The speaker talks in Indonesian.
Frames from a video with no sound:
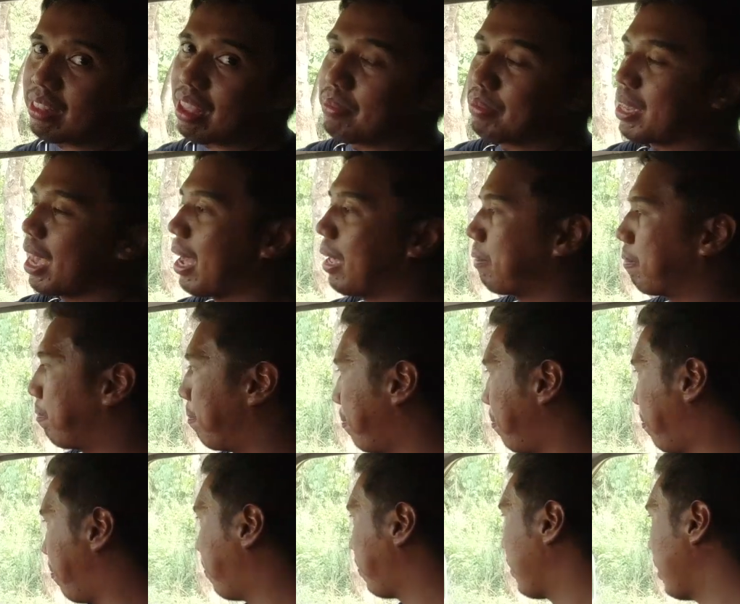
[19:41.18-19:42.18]
setiap saat.
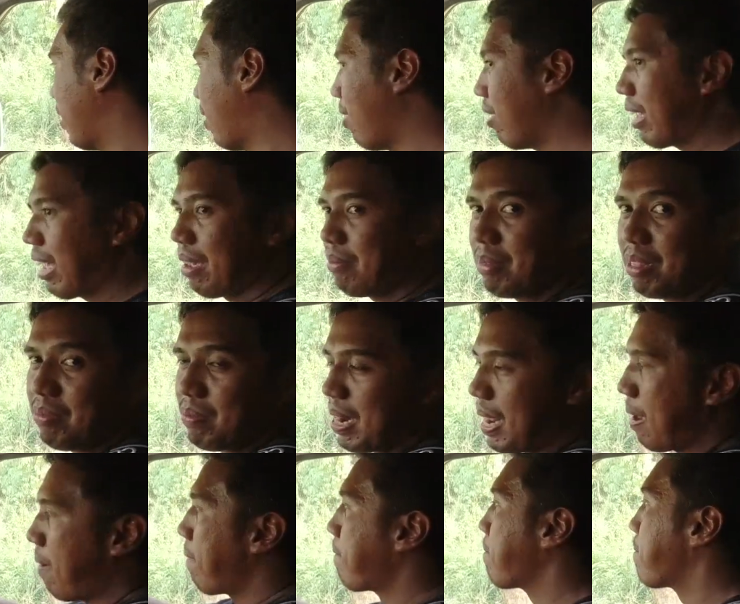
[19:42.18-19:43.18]
Oke,
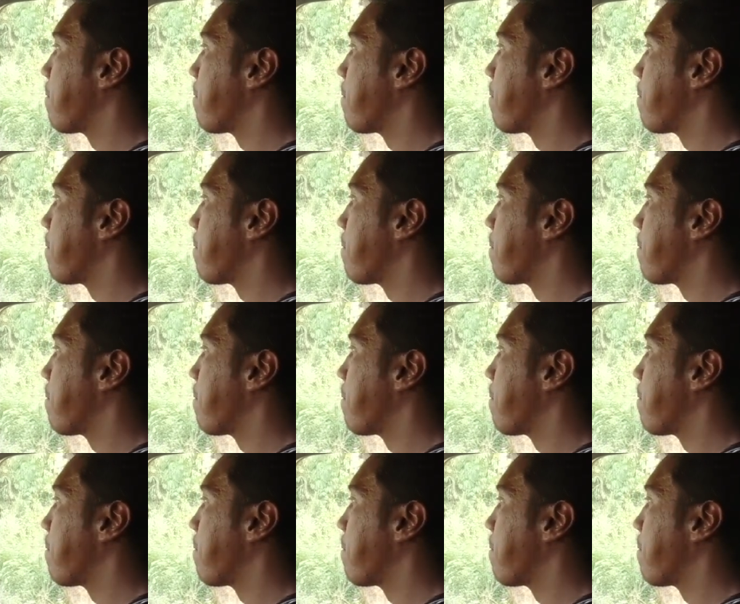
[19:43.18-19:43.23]
Bismillah.